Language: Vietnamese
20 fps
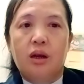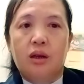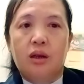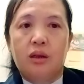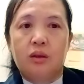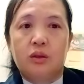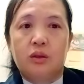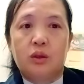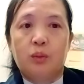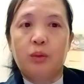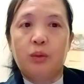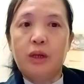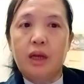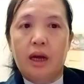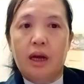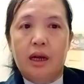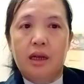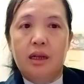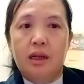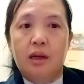ờ cho bao
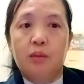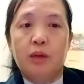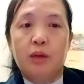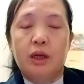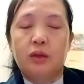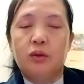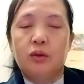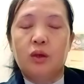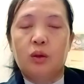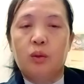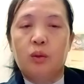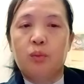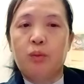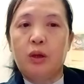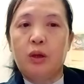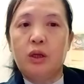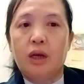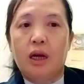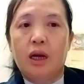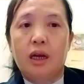nhẹ hay nó mà cho
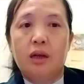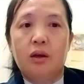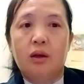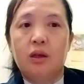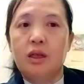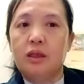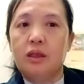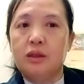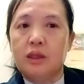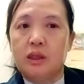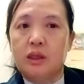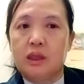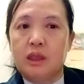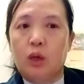bao nhẹ hay nó nên tự